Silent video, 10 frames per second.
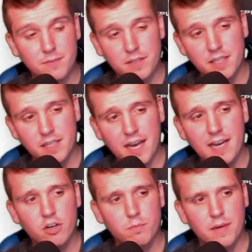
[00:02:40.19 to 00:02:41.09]
wir hier den
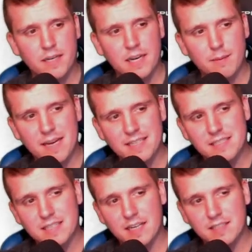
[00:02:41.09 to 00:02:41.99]
Einlog-Banner. Am
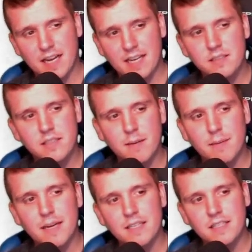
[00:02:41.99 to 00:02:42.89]
ersten Tag 30
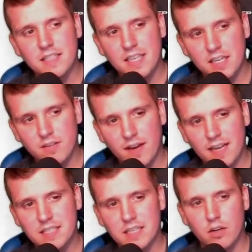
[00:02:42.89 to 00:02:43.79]
Diamanten, jeden
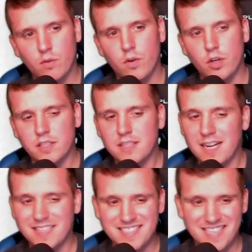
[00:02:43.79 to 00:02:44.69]
weiteren folgenden
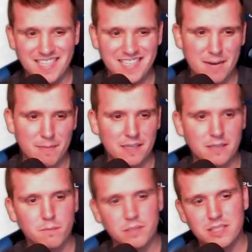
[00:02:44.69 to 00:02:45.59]
Tag 10
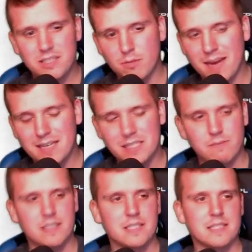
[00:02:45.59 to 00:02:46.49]
Diamanten bis zum
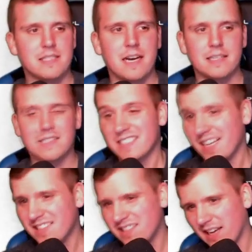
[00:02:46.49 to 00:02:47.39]
28. Tag. Das
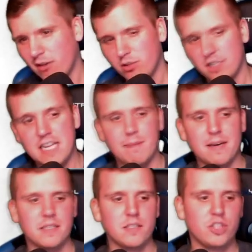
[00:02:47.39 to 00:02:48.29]
heißt 300
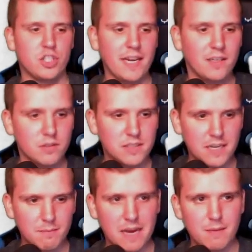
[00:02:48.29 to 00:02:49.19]
Diamanten schenkt uns
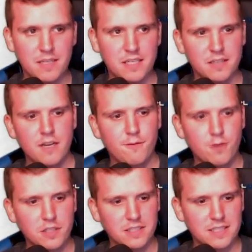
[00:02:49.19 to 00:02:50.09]
Netmarble hier
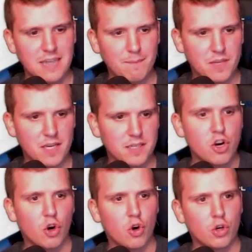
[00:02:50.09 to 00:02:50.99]
für dieses Update.
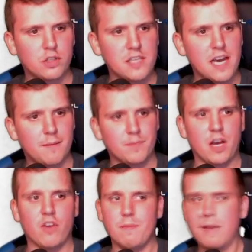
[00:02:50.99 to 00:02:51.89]
Und ja,
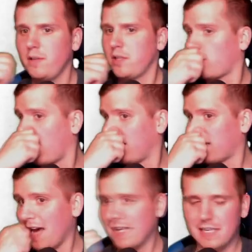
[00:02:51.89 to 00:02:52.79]
auf mehr will ich auch gar nicht
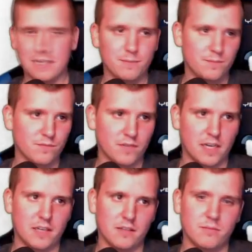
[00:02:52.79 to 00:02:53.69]
eingehen,
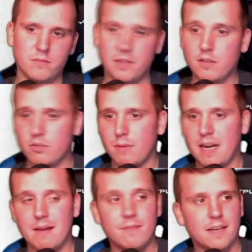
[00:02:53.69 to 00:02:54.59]
weil ich normal
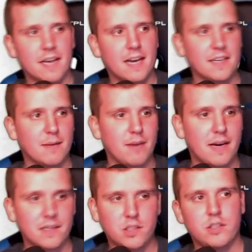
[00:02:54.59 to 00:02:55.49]
einfach kein Japanisch,